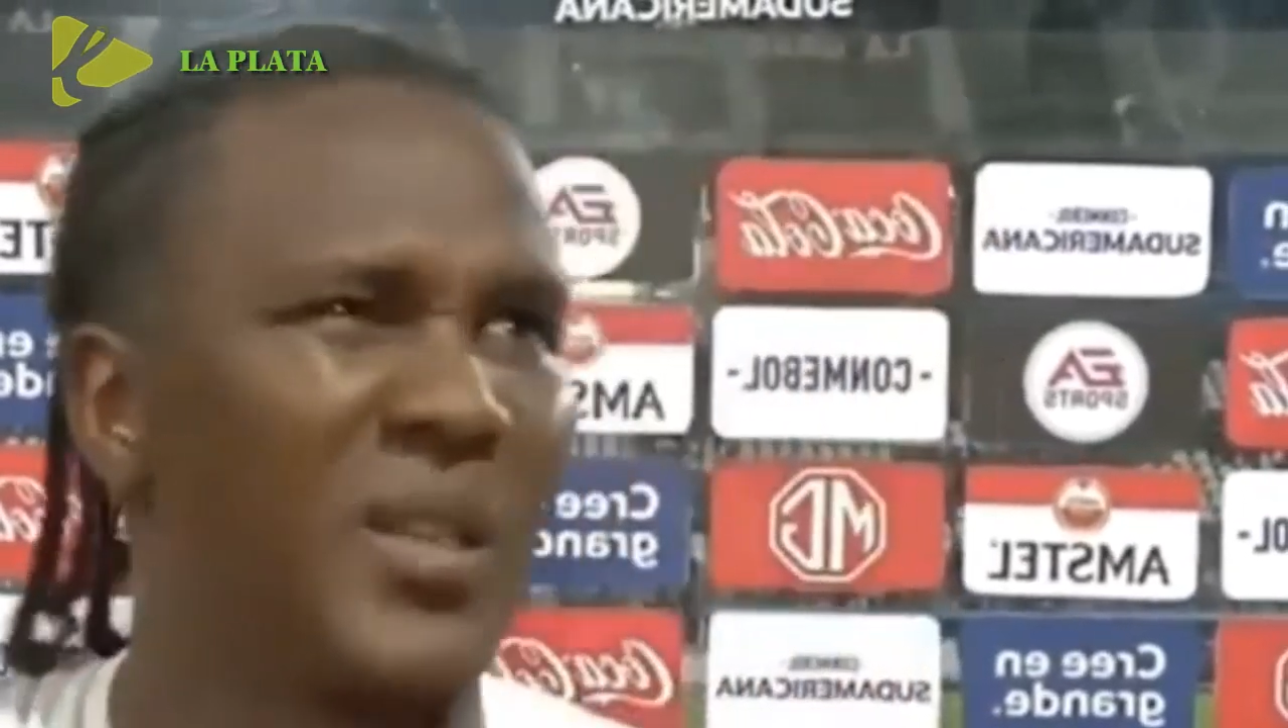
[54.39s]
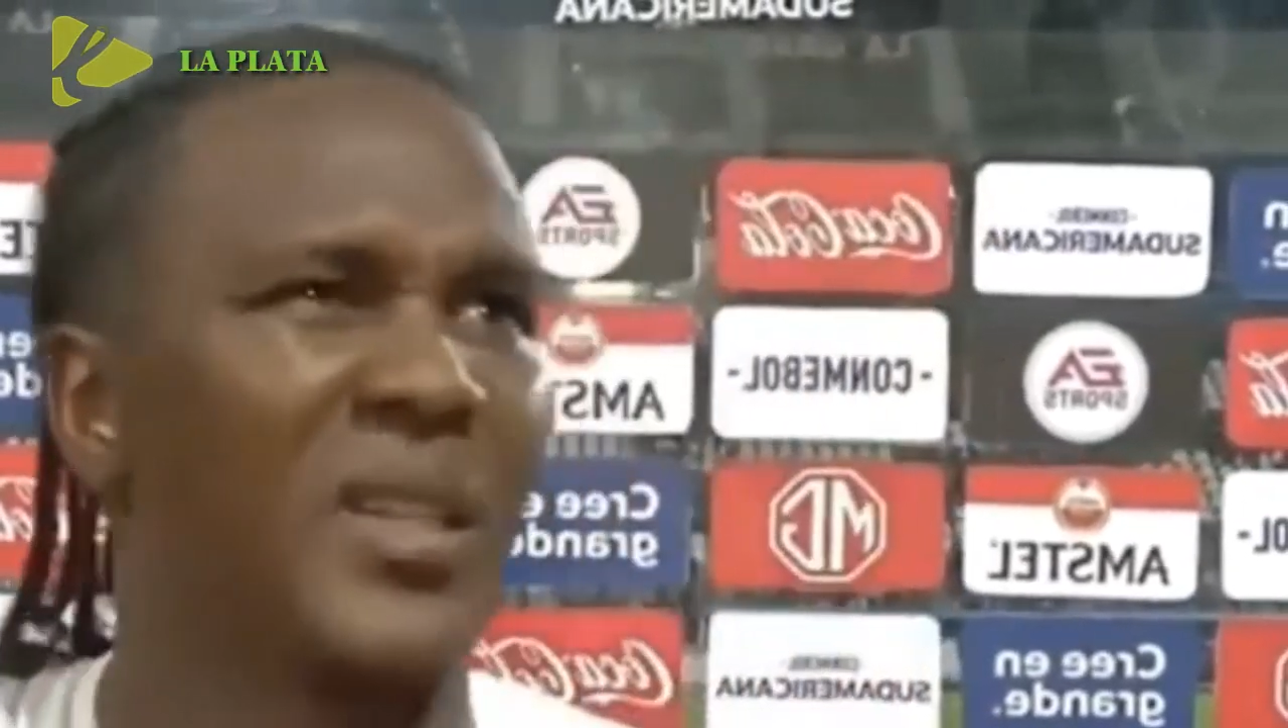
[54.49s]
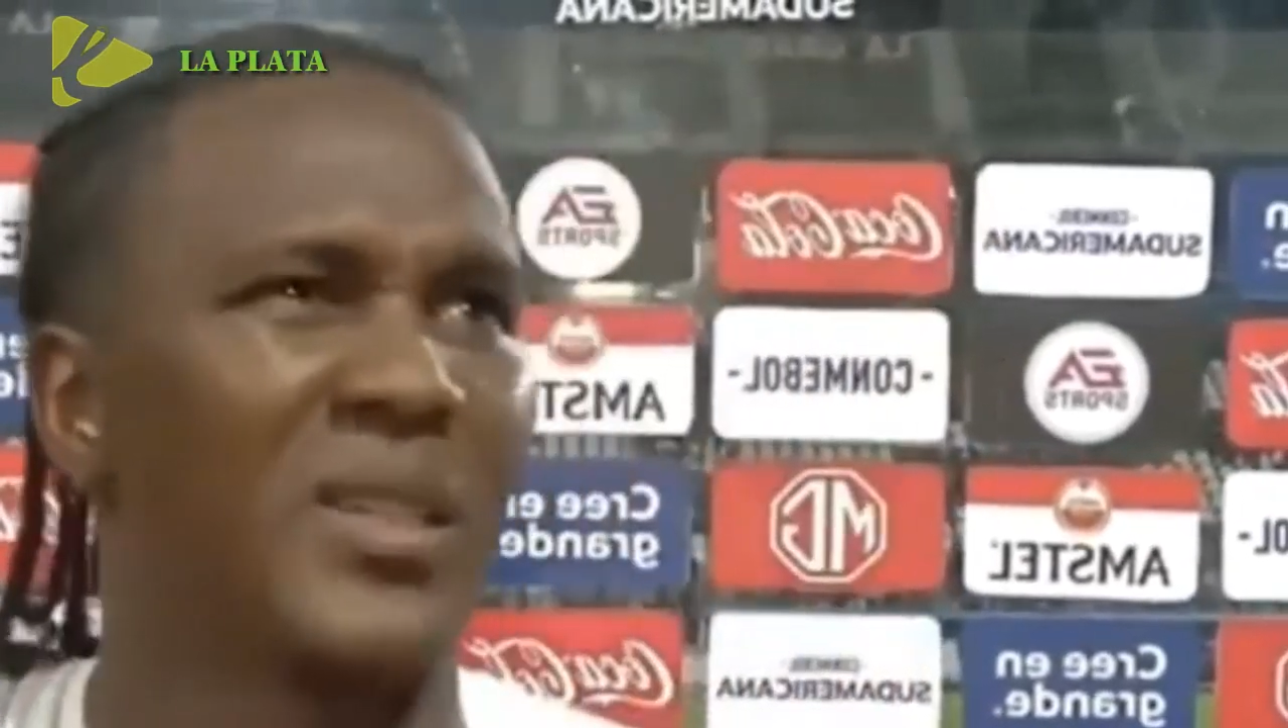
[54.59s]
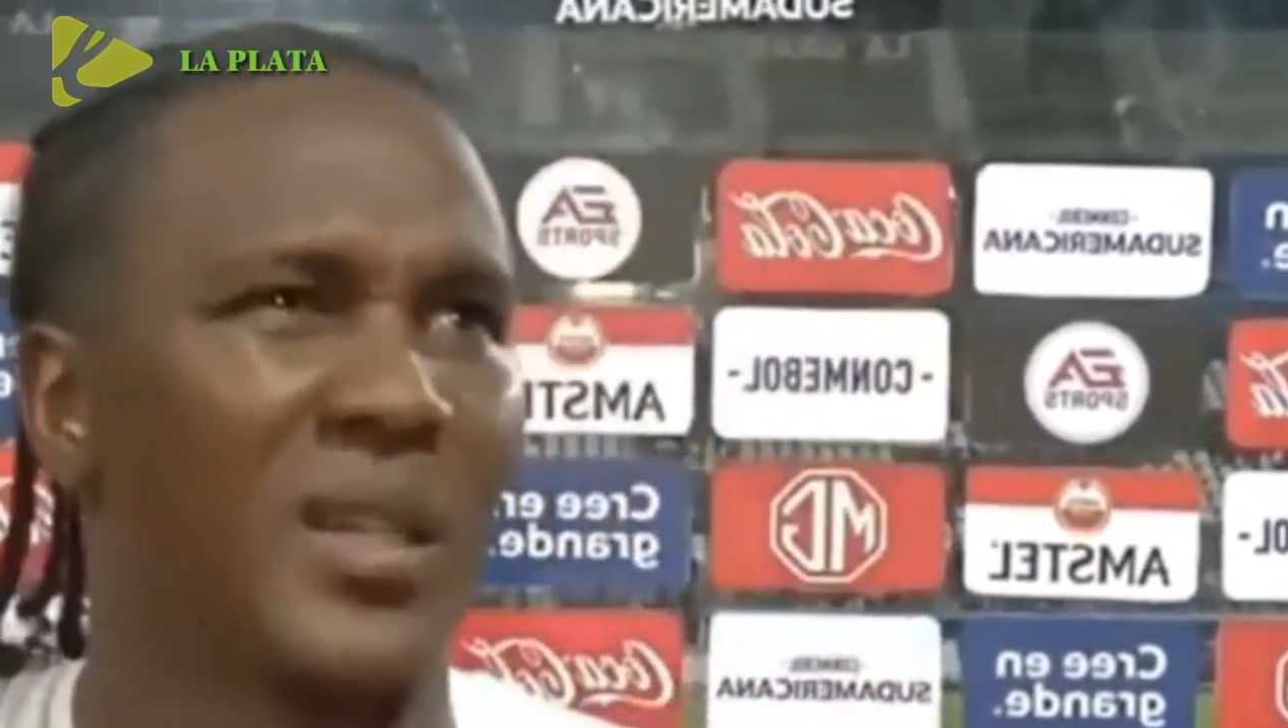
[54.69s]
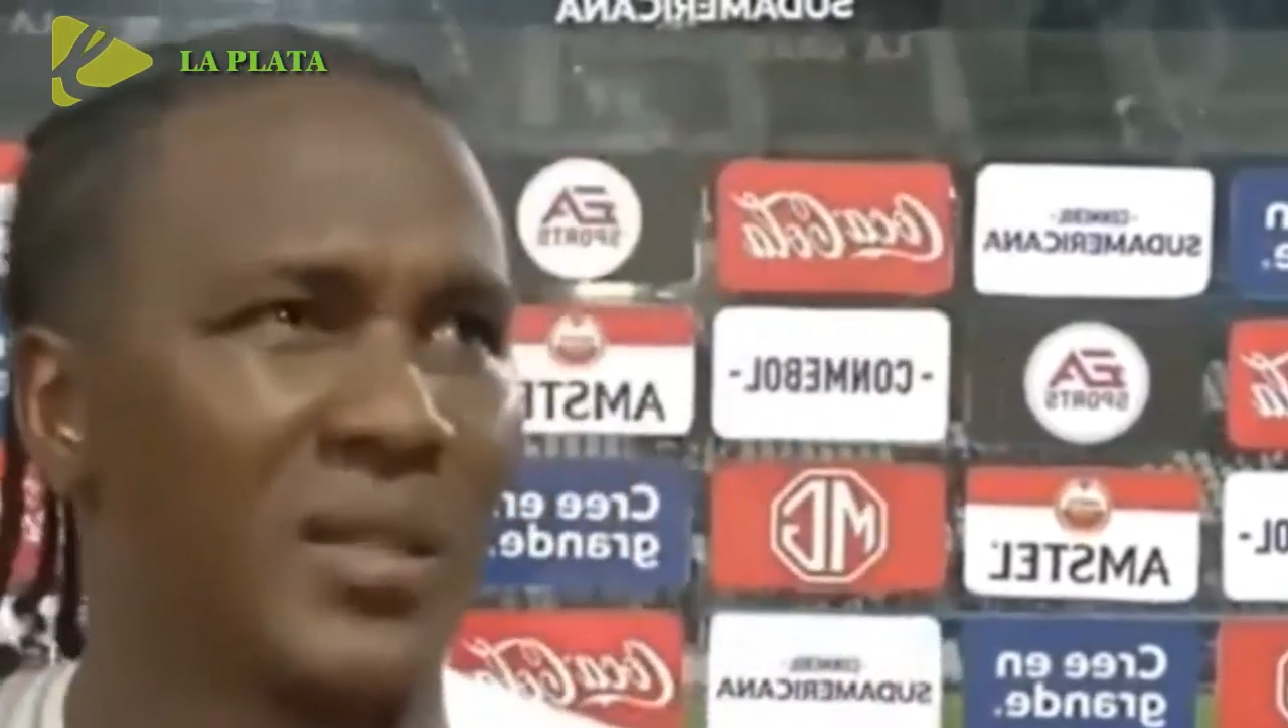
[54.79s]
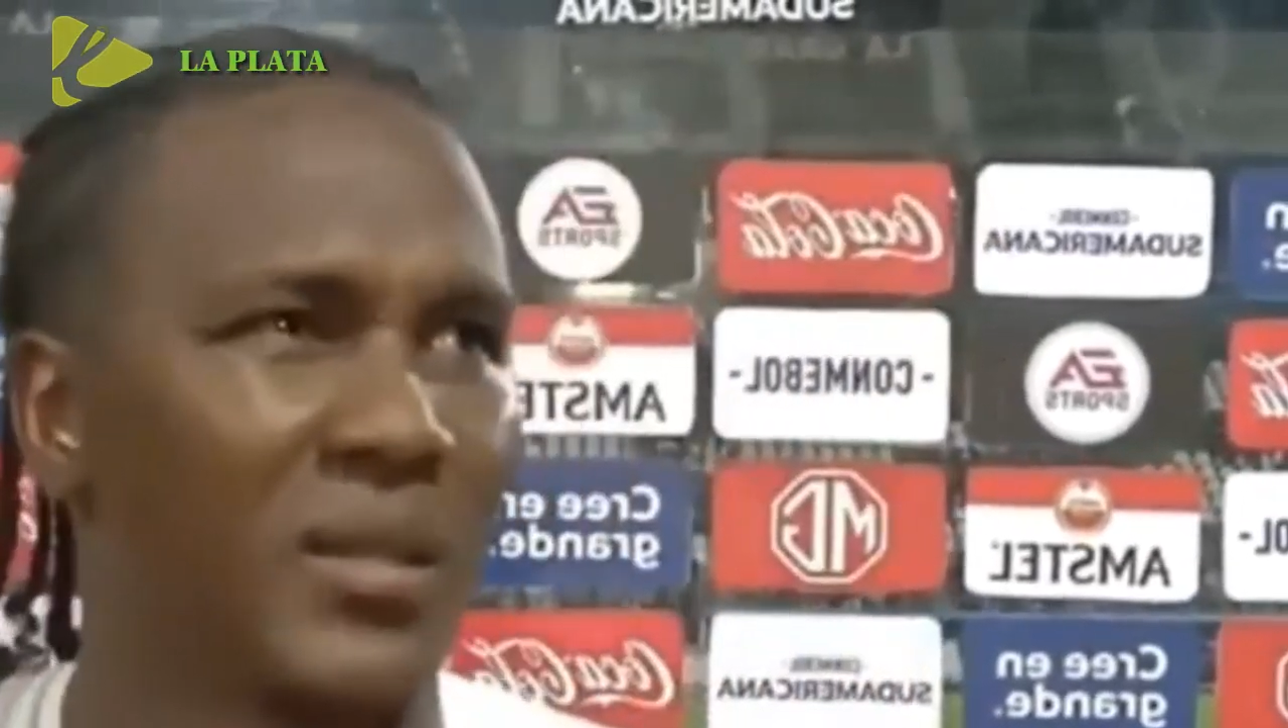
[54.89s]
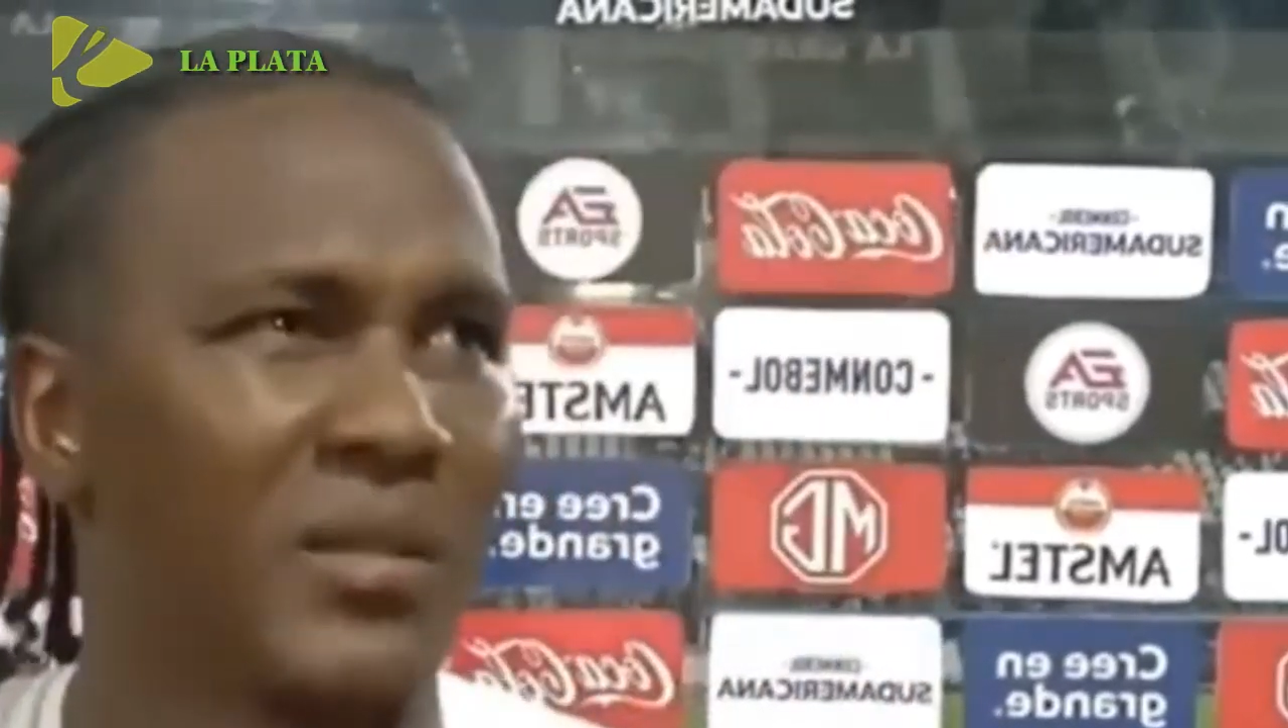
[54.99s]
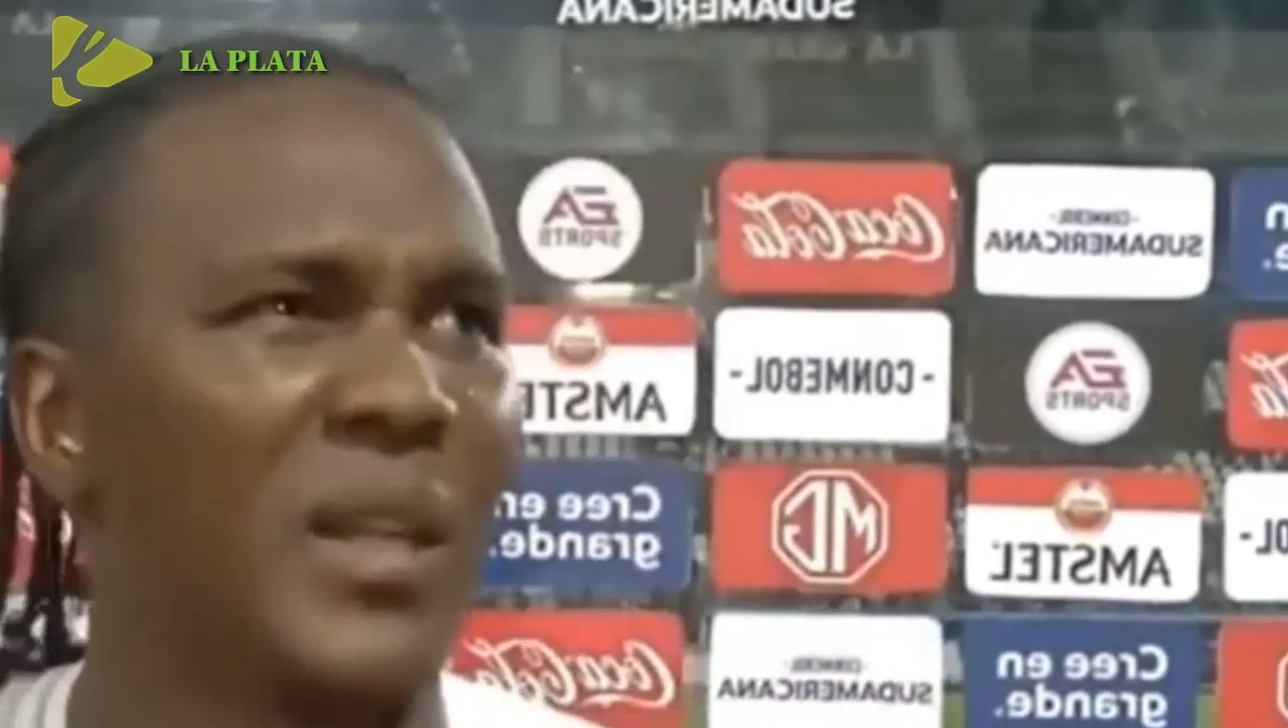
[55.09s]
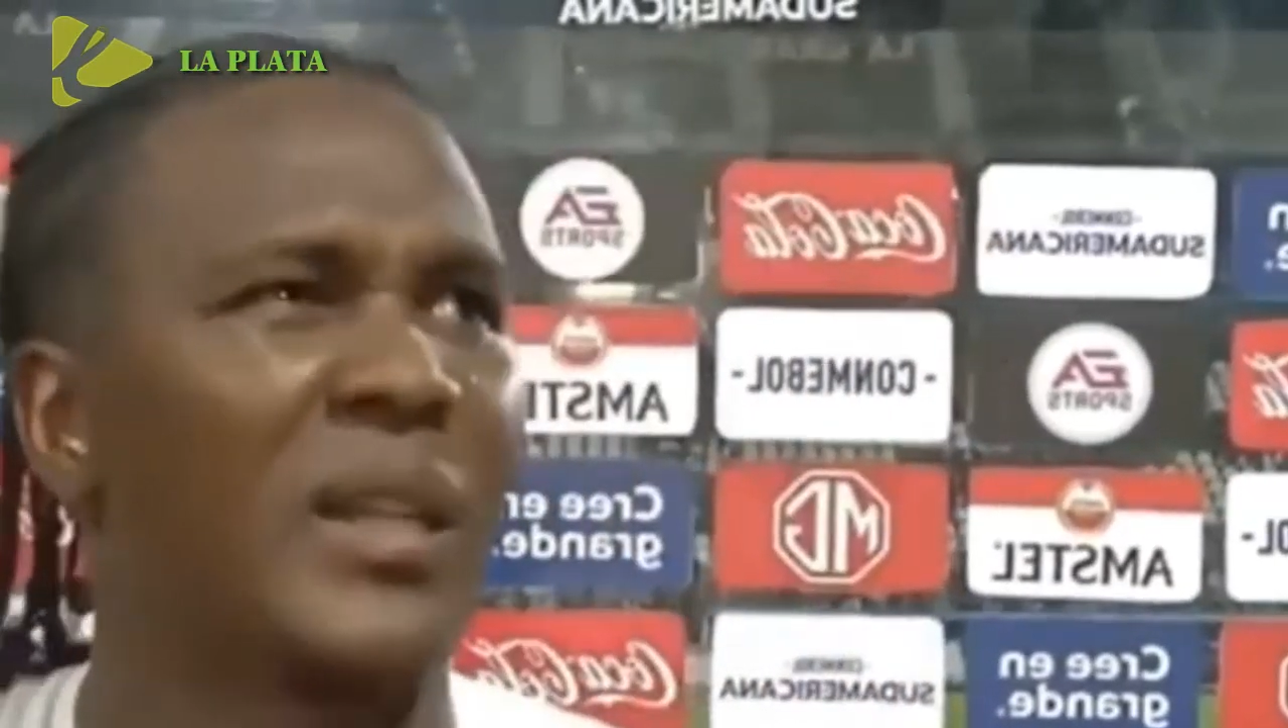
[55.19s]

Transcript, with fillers: es un desastre